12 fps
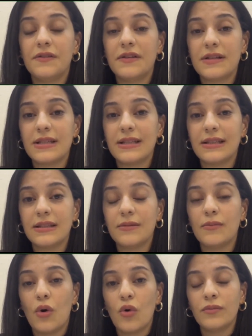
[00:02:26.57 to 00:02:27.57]
fırsatım
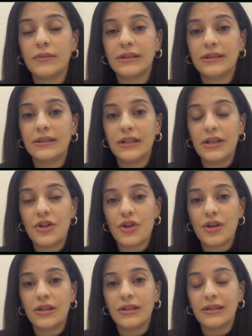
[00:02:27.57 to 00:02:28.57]
olmadığı
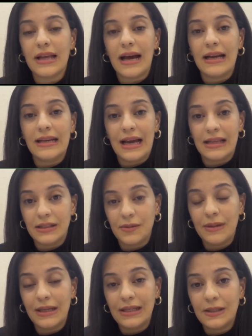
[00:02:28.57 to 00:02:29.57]
için
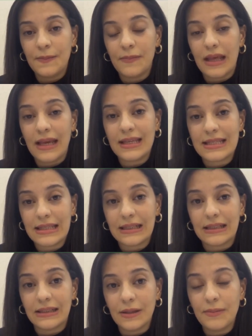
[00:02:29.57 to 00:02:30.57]
değerlendirmelerim
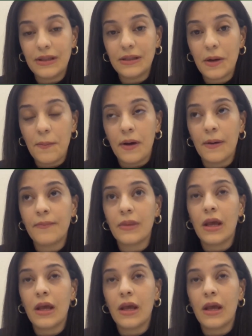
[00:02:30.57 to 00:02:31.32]
kalabilir ama